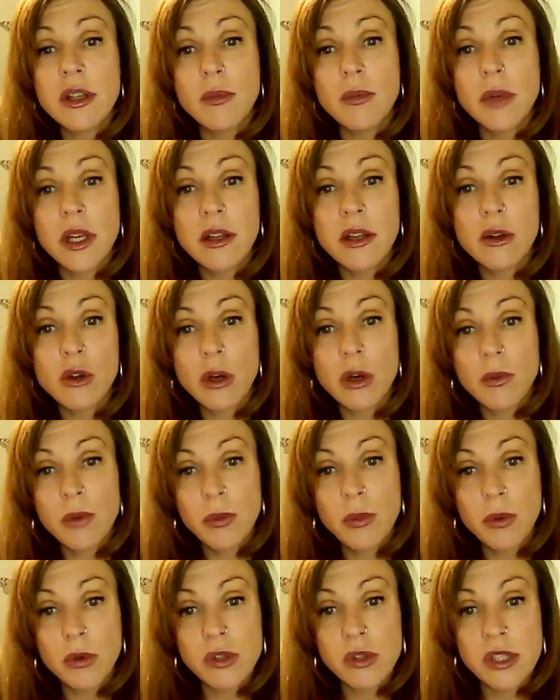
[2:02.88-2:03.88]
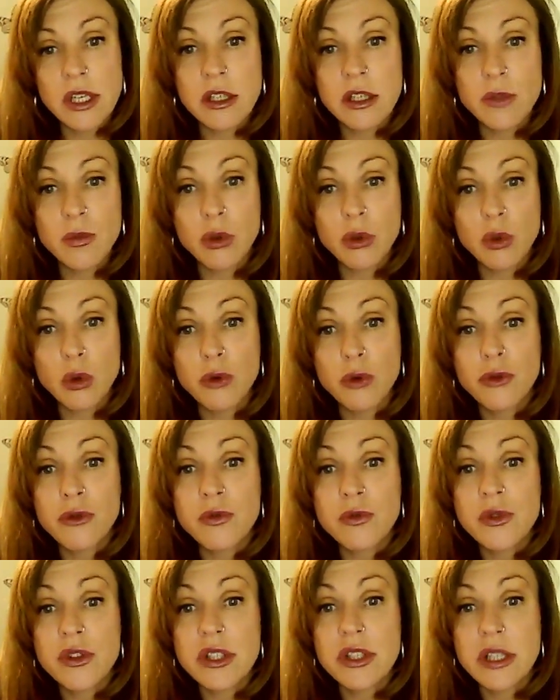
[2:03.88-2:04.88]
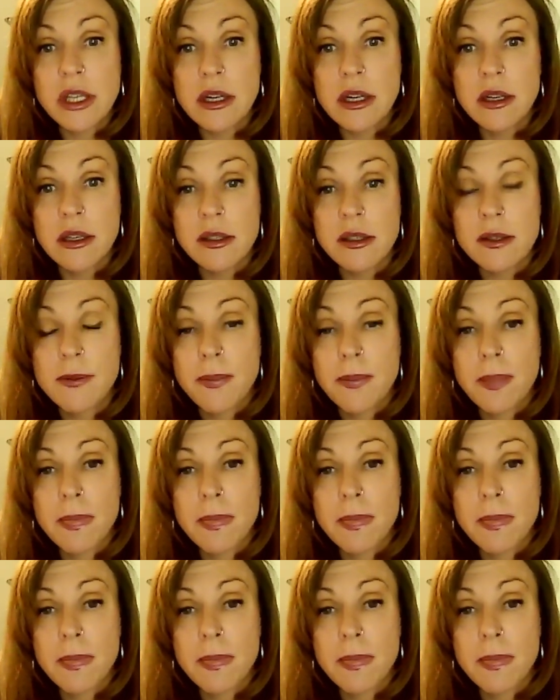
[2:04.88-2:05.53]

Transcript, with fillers: dem Lichtkörperprozess betroffen sind.